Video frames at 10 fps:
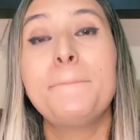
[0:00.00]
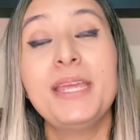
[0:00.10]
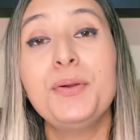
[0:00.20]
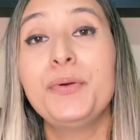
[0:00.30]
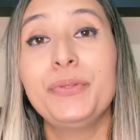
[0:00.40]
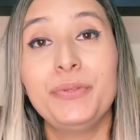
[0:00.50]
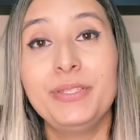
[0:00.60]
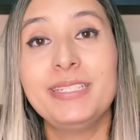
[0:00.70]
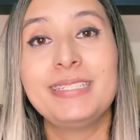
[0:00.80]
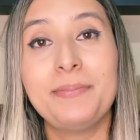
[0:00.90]
Pero con todo
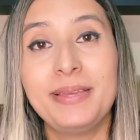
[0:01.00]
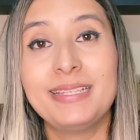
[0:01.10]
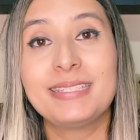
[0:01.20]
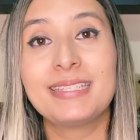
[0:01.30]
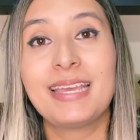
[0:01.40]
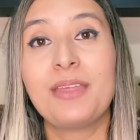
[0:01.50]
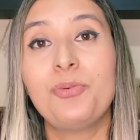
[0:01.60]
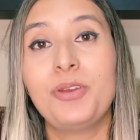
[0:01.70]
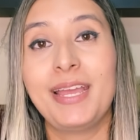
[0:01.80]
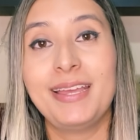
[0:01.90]
ese mes que
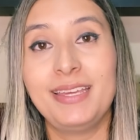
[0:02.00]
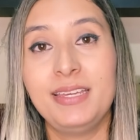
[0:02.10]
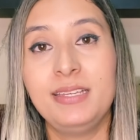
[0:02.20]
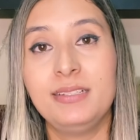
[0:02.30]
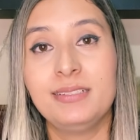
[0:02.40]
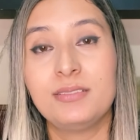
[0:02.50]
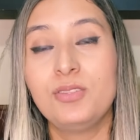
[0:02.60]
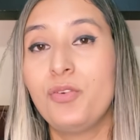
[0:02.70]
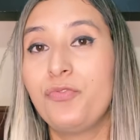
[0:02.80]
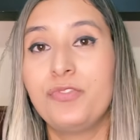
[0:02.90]
duré ahí
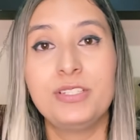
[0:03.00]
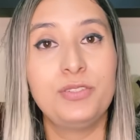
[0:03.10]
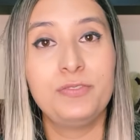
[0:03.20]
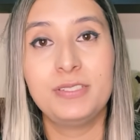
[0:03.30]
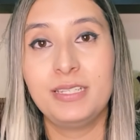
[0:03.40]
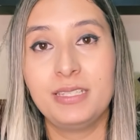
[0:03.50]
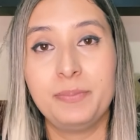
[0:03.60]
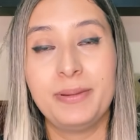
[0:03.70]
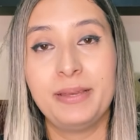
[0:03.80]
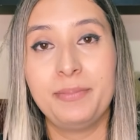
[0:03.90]
no fue suficiente
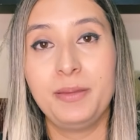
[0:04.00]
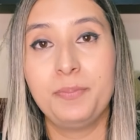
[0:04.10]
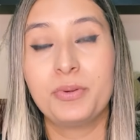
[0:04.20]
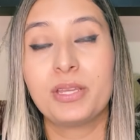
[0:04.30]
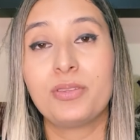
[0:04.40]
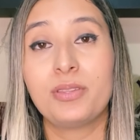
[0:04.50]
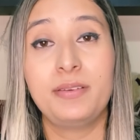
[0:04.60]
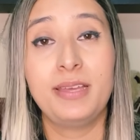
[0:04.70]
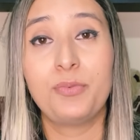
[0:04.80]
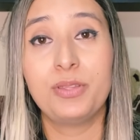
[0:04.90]
para mí porque
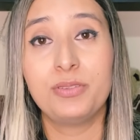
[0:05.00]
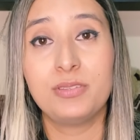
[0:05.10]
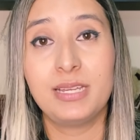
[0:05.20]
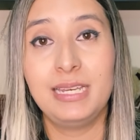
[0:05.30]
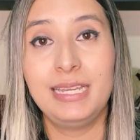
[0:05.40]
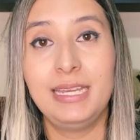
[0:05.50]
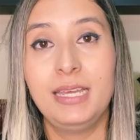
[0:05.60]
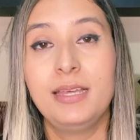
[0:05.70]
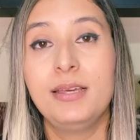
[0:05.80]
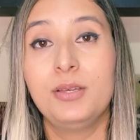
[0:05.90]
todavía cuando salí
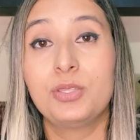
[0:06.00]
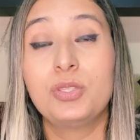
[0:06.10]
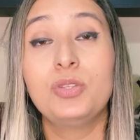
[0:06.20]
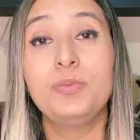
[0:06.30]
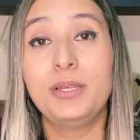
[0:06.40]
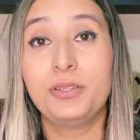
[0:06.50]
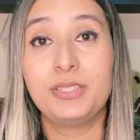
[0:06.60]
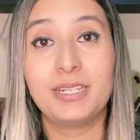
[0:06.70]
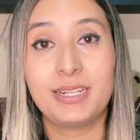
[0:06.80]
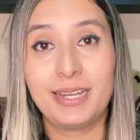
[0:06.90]
tuve
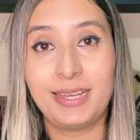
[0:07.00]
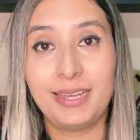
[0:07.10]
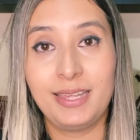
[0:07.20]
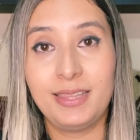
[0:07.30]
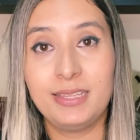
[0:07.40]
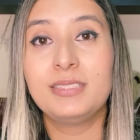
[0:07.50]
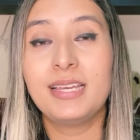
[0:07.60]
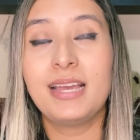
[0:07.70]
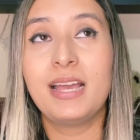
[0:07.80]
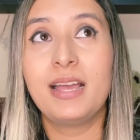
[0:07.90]
otra recaída.
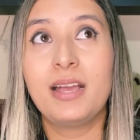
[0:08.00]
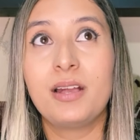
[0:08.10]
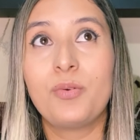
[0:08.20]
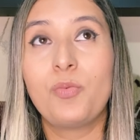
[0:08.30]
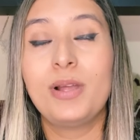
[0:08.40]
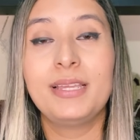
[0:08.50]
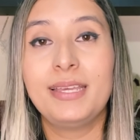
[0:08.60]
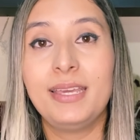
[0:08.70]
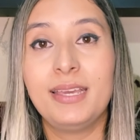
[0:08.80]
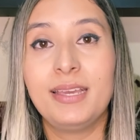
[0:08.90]
Ya
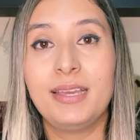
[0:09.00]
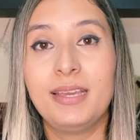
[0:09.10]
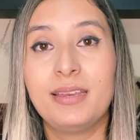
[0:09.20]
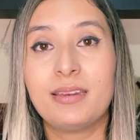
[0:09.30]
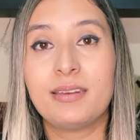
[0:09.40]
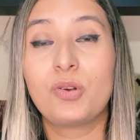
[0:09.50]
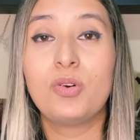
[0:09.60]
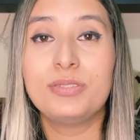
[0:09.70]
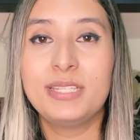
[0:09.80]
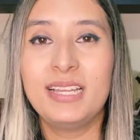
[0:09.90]
cualquier
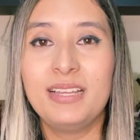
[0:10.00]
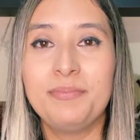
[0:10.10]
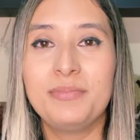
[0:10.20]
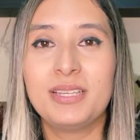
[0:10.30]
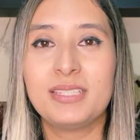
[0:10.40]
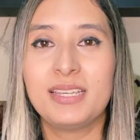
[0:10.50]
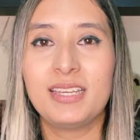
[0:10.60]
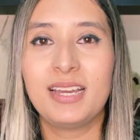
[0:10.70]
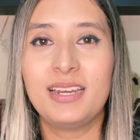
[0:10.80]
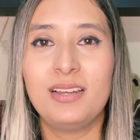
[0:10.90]
cosa me hacía
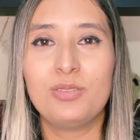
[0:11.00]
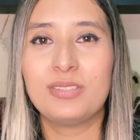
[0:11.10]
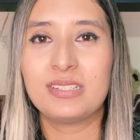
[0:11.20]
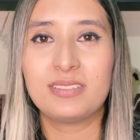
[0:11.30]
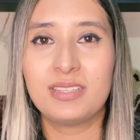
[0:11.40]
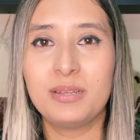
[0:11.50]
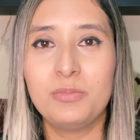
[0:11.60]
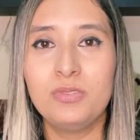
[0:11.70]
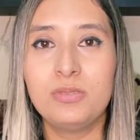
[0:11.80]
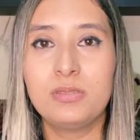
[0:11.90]
llegar a los
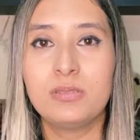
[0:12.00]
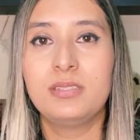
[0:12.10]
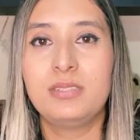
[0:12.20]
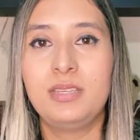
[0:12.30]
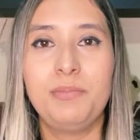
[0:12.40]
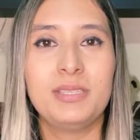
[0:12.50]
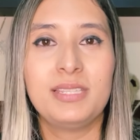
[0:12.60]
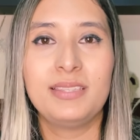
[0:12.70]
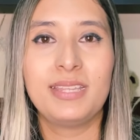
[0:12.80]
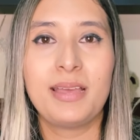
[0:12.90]
extremos. Si me
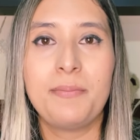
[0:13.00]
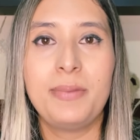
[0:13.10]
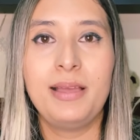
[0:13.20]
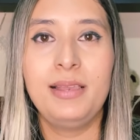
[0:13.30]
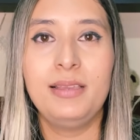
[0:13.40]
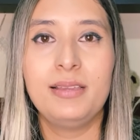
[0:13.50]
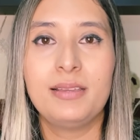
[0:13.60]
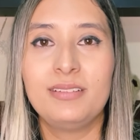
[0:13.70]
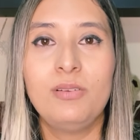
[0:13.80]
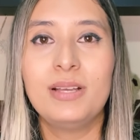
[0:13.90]
sentía mal,
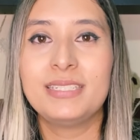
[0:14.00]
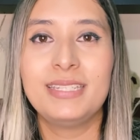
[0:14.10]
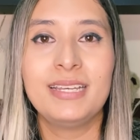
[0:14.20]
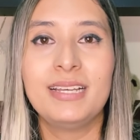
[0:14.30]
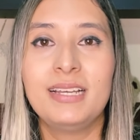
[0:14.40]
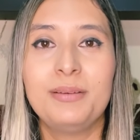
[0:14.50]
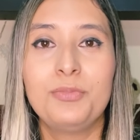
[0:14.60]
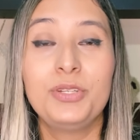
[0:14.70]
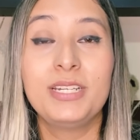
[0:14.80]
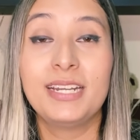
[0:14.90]
lo hacía
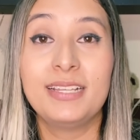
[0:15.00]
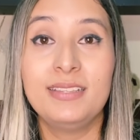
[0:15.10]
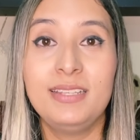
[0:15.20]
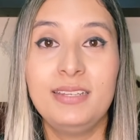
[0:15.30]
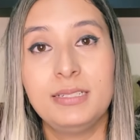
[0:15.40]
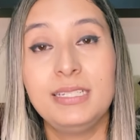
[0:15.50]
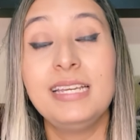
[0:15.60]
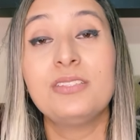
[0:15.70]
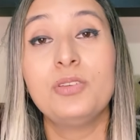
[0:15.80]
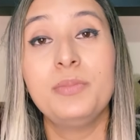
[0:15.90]
muy grande
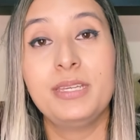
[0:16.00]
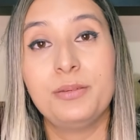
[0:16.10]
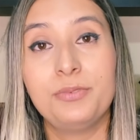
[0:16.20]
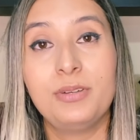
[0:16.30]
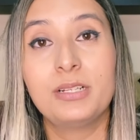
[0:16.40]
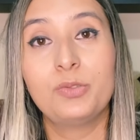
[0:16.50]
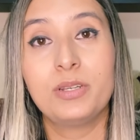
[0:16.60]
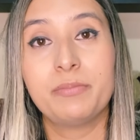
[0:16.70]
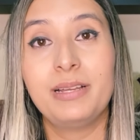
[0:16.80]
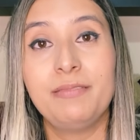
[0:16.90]
y eso me llevó a
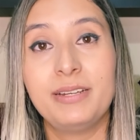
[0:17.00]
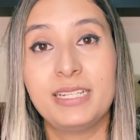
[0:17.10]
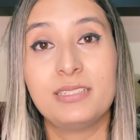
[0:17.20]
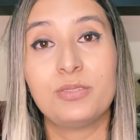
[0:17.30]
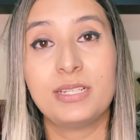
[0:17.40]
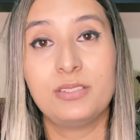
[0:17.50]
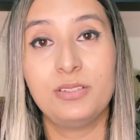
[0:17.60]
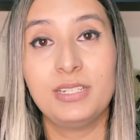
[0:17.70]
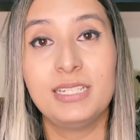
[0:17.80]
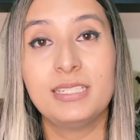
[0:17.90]
actuar mal varias
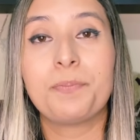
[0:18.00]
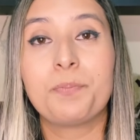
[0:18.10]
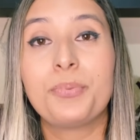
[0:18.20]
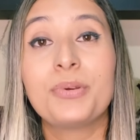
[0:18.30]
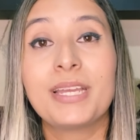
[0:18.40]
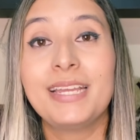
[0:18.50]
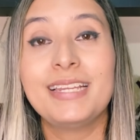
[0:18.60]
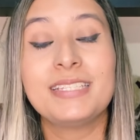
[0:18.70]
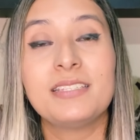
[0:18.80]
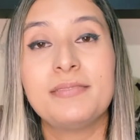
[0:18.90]
ocasiones porque en
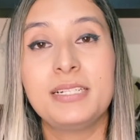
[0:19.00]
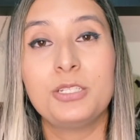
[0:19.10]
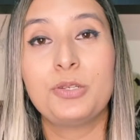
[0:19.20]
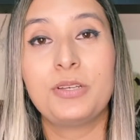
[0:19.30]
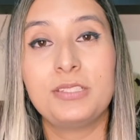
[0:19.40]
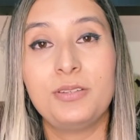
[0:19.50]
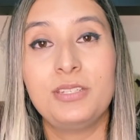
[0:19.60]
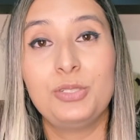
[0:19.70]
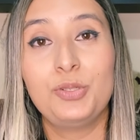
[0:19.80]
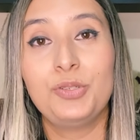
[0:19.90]
esas varias
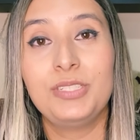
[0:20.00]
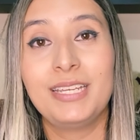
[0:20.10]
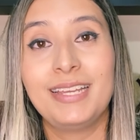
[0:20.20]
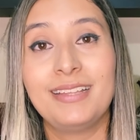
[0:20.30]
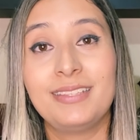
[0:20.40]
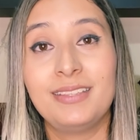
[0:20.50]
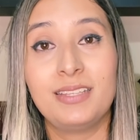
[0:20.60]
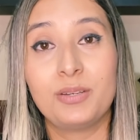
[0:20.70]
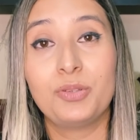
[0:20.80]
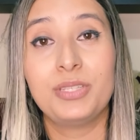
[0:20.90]
ocasiones yo llegué a
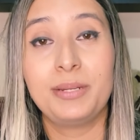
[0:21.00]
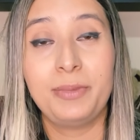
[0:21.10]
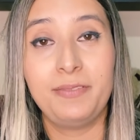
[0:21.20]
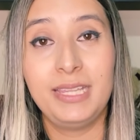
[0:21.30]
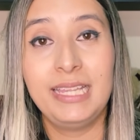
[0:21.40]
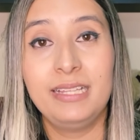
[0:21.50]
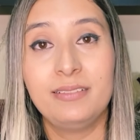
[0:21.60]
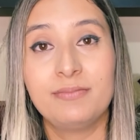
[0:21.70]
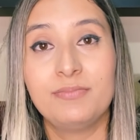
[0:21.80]
atentar contra mi vida.